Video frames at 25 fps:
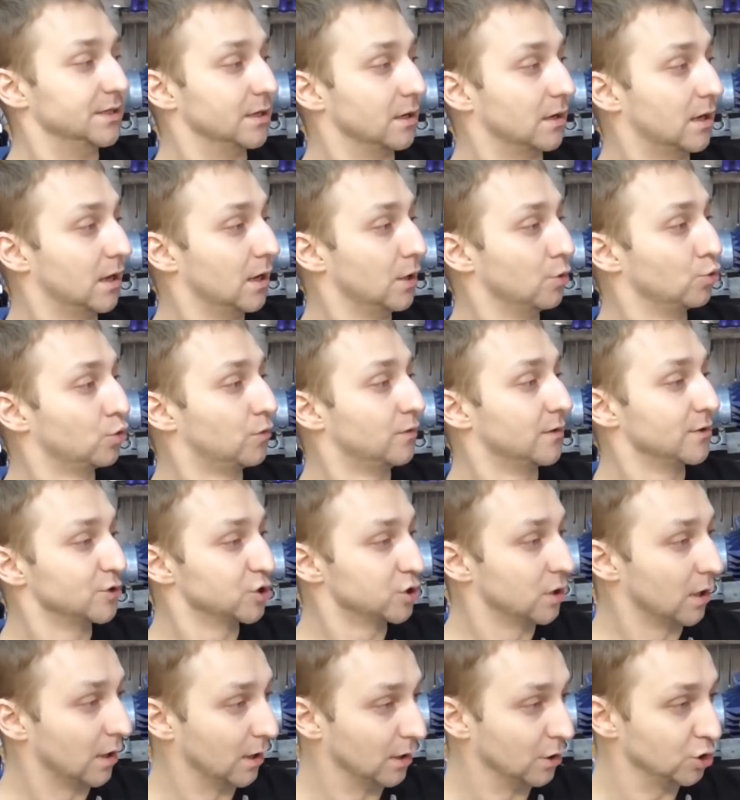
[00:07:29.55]
Сергей
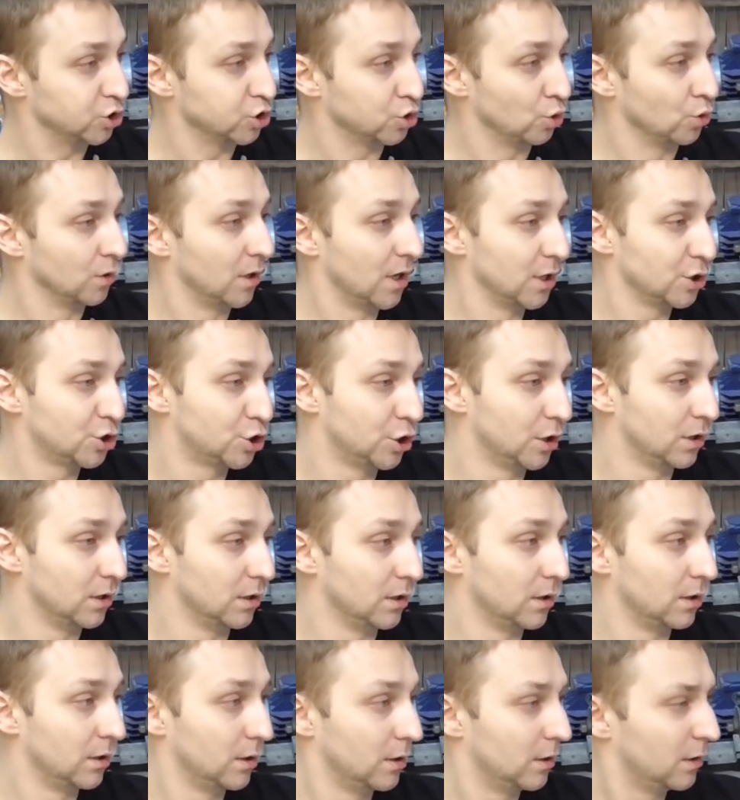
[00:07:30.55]
утверждает, что
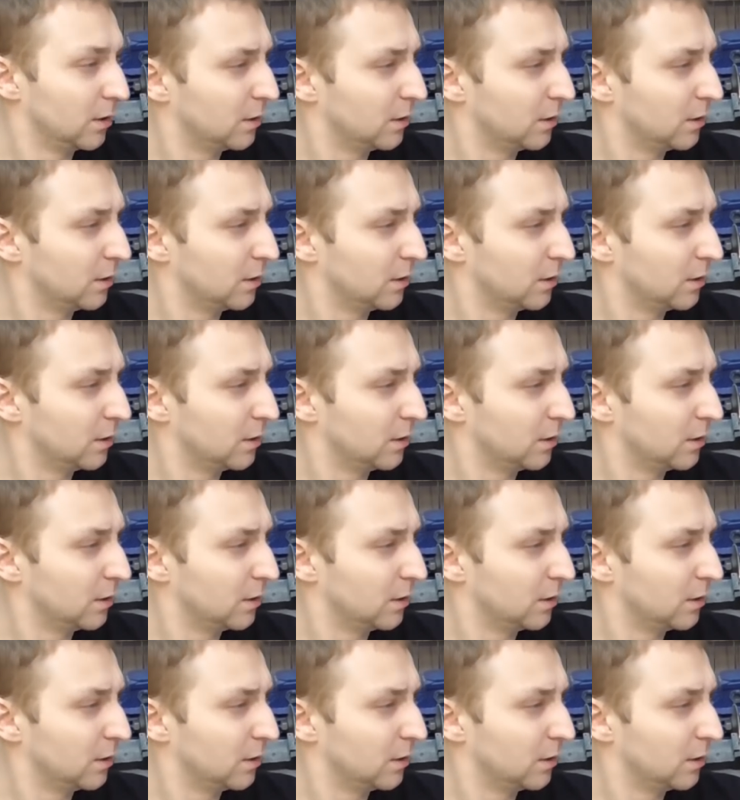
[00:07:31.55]
начали